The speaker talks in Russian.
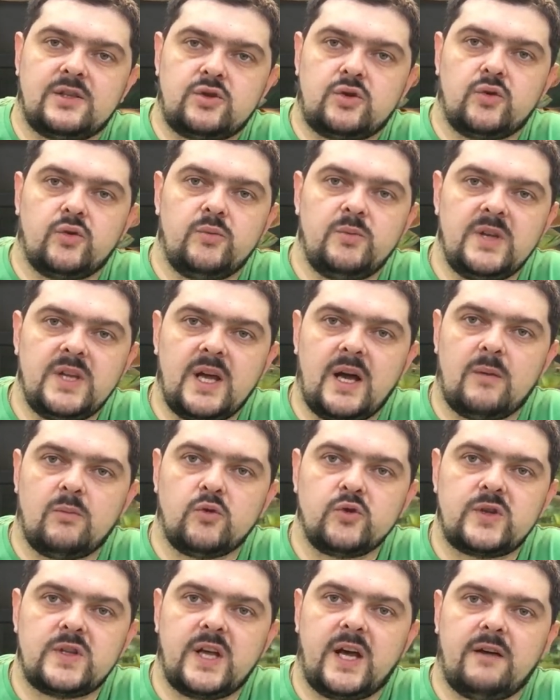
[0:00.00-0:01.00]
что у меня
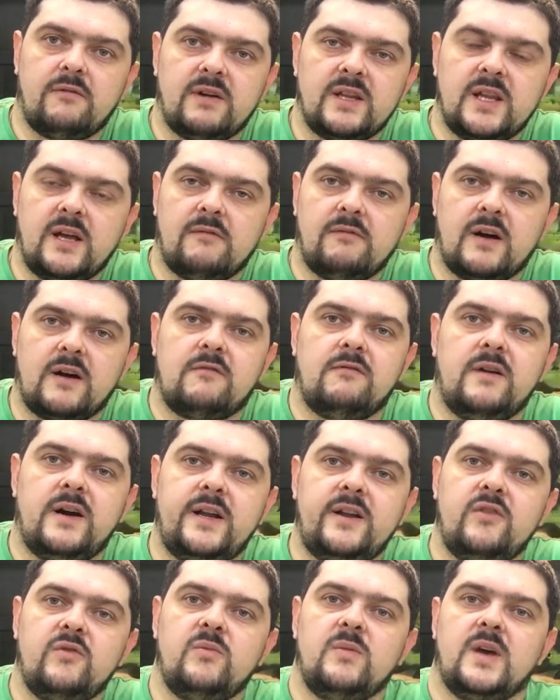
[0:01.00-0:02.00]
мутная вода в
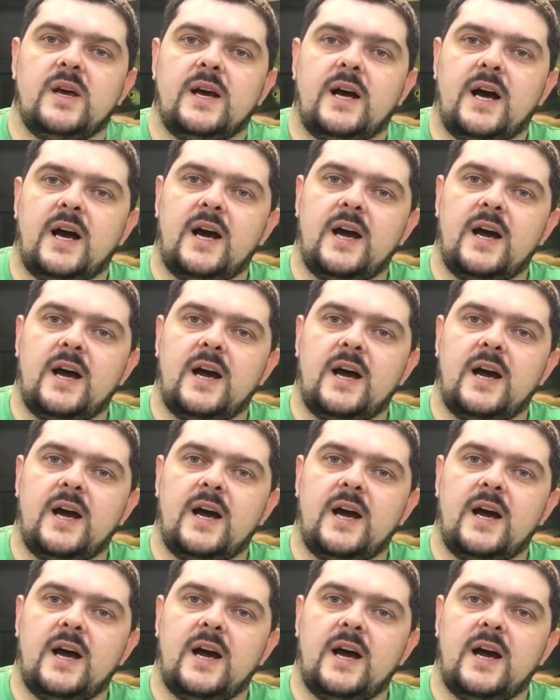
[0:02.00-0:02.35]
аквариуме,